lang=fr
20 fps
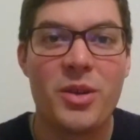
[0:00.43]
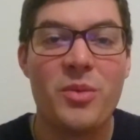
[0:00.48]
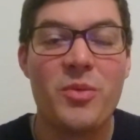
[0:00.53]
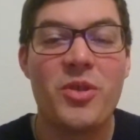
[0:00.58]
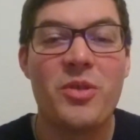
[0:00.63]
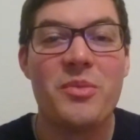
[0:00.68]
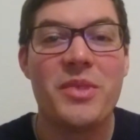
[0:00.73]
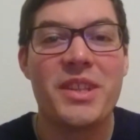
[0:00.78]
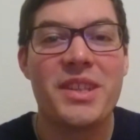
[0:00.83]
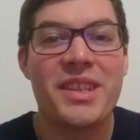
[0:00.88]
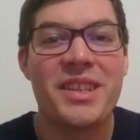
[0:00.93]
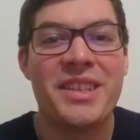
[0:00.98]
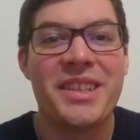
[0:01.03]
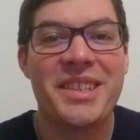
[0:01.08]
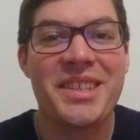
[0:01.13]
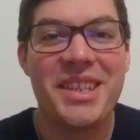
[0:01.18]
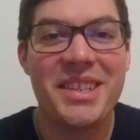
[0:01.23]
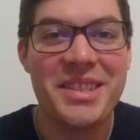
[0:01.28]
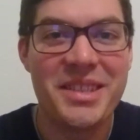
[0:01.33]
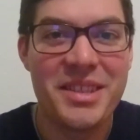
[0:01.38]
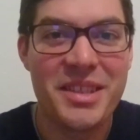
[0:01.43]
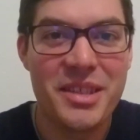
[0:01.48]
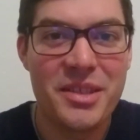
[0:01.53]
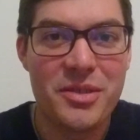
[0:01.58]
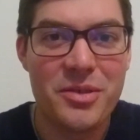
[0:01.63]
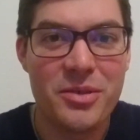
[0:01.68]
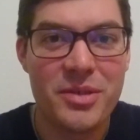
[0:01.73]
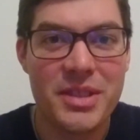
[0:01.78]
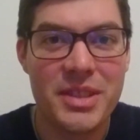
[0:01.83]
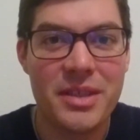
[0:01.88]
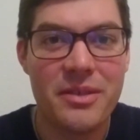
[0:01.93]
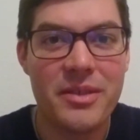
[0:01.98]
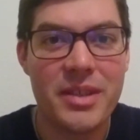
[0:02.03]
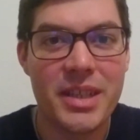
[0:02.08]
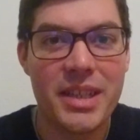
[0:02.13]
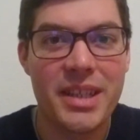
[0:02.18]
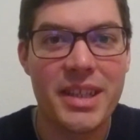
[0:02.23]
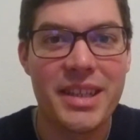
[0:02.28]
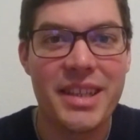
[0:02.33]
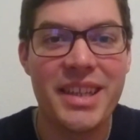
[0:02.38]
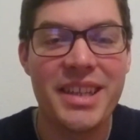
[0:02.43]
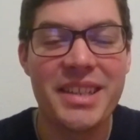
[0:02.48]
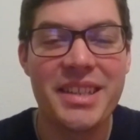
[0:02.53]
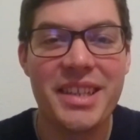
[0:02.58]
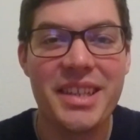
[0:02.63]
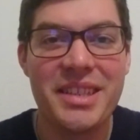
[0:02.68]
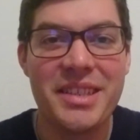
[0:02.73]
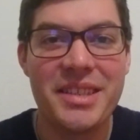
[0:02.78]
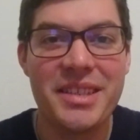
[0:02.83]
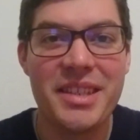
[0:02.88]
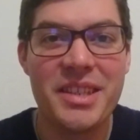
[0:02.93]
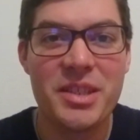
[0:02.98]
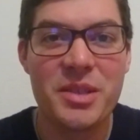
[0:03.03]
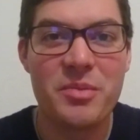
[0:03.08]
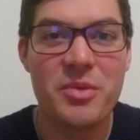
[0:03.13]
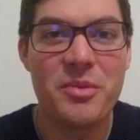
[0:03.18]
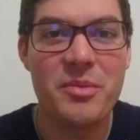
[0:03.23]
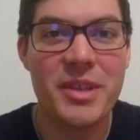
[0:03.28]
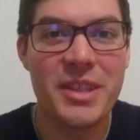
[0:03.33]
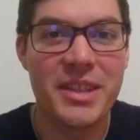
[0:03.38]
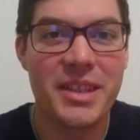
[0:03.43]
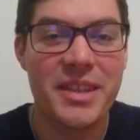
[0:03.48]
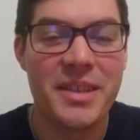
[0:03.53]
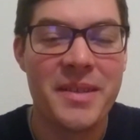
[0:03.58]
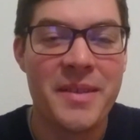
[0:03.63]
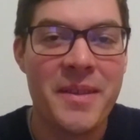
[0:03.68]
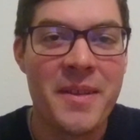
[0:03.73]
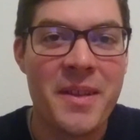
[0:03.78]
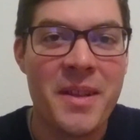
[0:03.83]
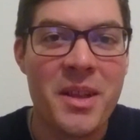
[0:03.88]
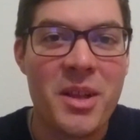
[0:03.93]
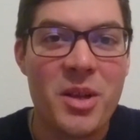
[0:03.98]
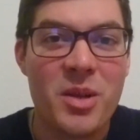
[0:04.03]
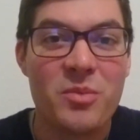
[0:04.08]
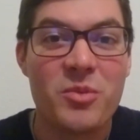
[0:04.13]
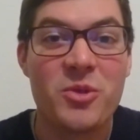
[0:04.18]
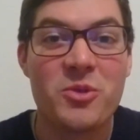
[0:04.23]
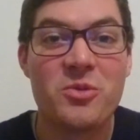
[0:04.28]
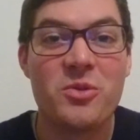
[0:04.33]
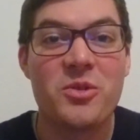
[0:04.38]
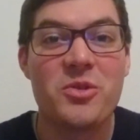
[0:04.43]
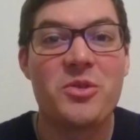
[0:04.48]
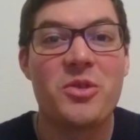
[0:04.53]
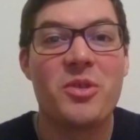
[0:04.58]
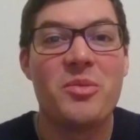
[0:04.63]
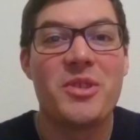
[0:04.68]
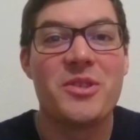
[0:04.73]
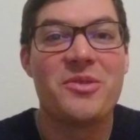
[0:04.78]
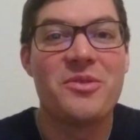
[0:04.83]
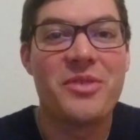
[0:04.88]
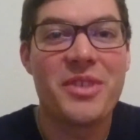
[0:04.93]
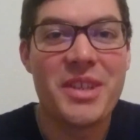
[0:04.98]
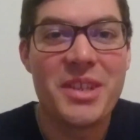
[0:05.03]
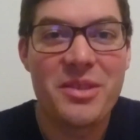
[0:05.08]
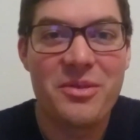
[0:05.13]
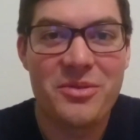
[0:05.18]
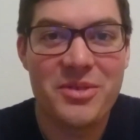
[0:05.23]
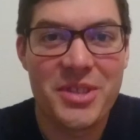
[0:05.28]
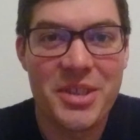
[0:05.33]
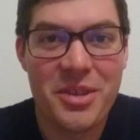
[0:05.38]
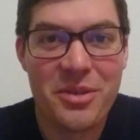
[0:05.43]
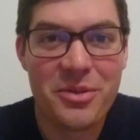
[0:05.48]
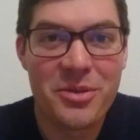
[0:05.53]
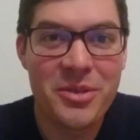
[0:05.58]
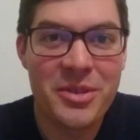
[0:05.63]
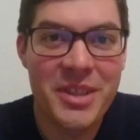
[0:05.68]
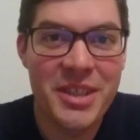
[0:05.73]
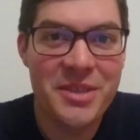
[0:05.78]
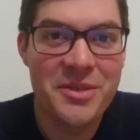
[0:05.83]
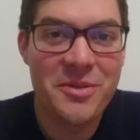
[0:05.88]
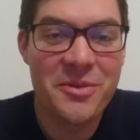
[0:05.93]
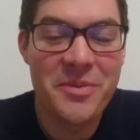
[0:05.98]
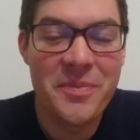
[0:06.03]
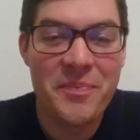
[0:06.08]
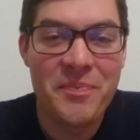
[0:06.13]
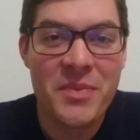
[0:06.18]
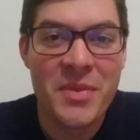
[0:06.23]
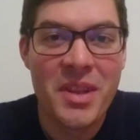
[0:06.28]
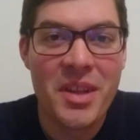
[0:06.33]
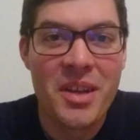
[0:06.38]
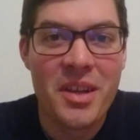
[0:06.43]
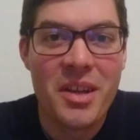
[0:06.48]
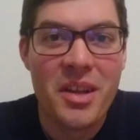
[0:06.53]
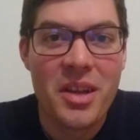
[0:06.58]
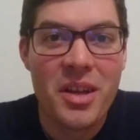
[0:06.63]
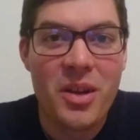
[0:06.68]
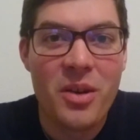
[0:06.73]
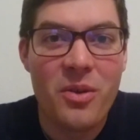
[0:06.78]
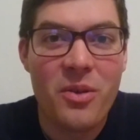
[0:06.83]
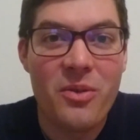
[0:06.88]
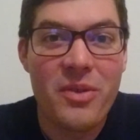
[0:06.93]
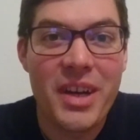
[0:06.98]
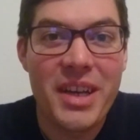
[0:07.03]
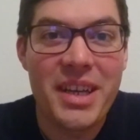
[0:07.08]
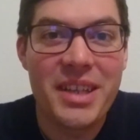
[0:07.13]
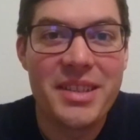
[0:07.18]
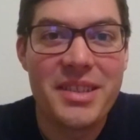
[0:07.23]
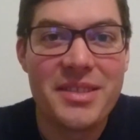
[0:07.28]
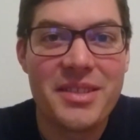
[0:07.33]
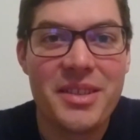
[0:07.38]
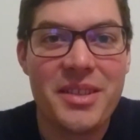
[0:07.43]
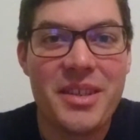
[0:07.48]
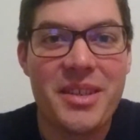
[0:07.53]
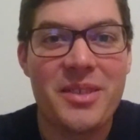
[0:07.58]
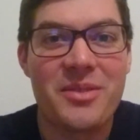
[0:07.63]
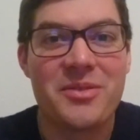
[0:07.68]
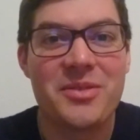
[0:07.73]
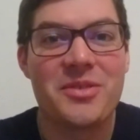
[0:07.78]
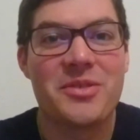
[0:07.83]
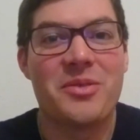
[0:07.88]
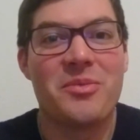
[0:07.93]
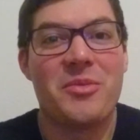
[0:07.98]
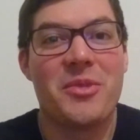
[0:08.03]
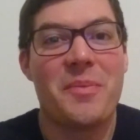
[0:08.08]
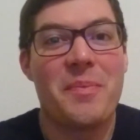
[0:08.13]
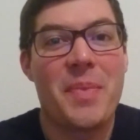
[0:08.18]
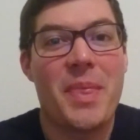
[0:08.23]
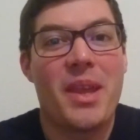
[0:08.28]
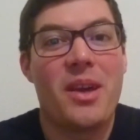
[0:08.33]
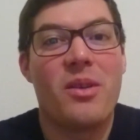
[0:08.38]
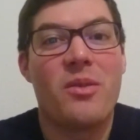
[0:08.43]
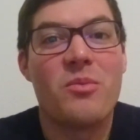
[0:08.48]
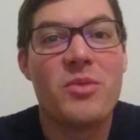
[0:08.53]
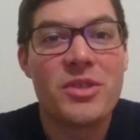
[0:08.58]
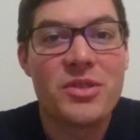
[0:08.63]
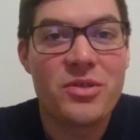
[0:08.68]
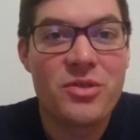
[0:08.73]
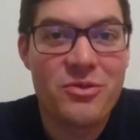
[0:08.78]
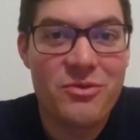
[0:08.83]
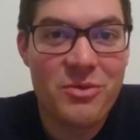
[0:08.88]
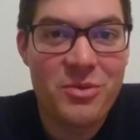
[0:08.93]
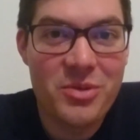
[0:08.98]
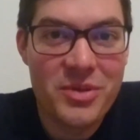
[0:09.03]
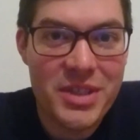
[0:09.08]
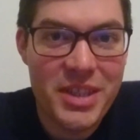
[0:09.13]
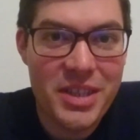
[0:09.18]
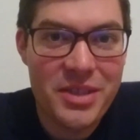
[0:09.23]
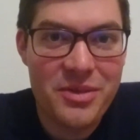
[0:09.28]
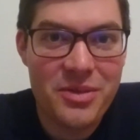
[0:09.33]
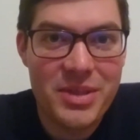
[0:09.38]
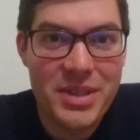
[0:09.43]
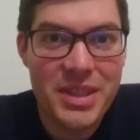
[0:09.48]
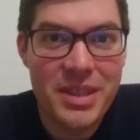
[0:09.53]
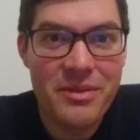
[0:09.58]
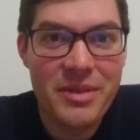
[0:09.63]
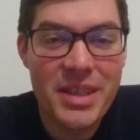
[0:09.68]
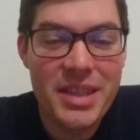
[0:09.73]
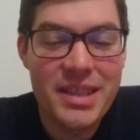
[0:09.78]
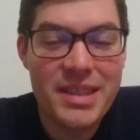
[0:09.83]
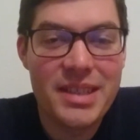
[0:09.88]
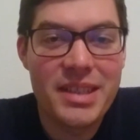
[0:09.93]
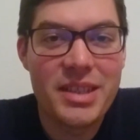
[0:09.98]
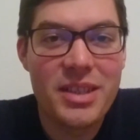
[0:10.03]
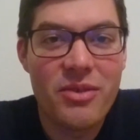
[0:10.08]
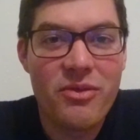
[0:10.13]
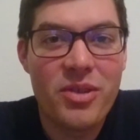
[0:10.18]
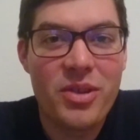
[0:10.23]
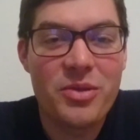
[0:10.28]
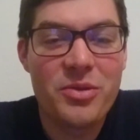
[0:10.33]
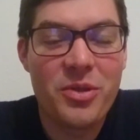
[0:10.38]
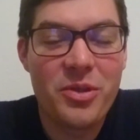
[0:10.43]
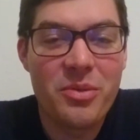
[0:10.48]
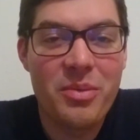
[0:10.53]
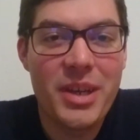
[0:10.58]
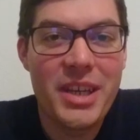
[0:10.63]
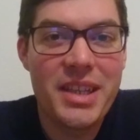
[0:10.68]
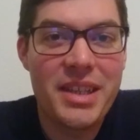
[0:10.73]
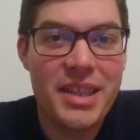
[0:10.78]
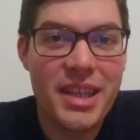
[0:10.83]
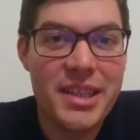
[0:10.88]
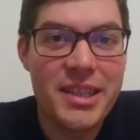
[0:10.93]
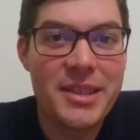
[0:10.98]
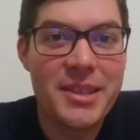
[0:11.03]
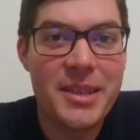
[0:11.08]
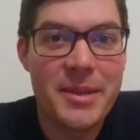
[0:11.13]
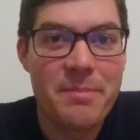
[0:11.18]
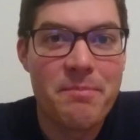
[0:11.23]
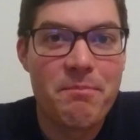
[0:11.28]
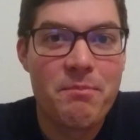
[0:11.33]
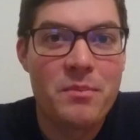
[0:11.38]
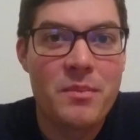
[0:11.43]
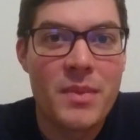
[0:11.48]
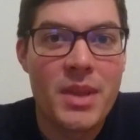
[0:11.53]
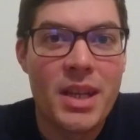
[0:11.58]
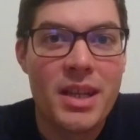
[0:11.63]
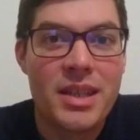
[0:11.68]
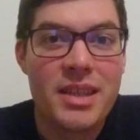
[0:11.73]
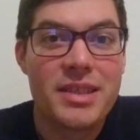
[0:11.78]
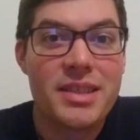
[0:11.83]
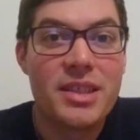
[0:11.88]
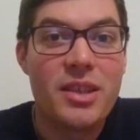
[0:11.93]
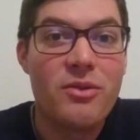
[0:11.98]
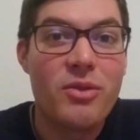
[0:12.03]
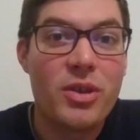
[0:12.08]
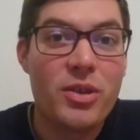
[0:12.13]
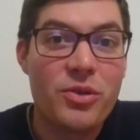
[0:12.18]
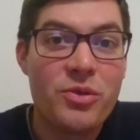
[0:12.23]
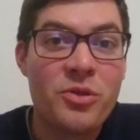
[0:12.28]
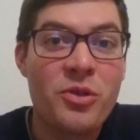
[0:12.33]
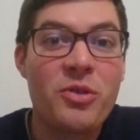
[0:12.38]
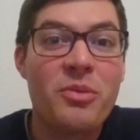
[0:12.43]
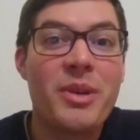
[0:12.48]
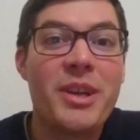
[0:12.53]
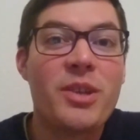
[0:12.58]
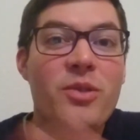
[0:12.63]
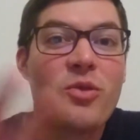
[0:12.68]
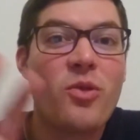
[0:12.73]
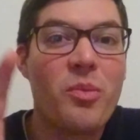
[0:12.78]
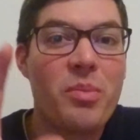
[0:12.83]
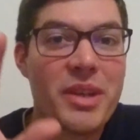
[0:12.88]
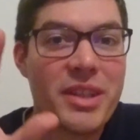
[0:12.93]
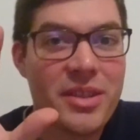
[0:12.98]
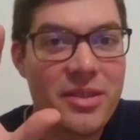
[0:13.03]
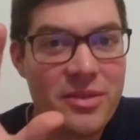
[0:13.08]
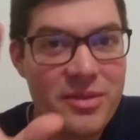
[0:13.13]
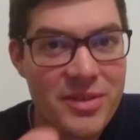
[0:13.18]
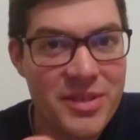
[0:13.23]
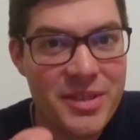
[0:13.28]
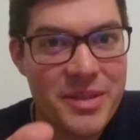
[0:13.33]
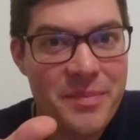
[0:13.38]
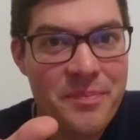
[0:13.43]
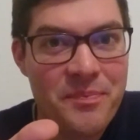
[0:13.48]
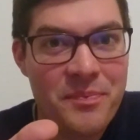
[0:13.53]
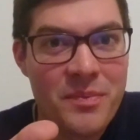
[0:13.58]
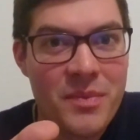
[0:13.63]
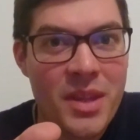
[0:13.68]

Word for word: Comment mettre les qualités sur le CV Quelles qualités je peux mettre Bonjour, je suis Robin Zuffré, conseiller en orientation. On va regarder ça ensemble. Alors moi, ce que je vous conseille sur le CV, c'est d'avoir une rubrique qualité. C'est d'avoir une rubrique compétences.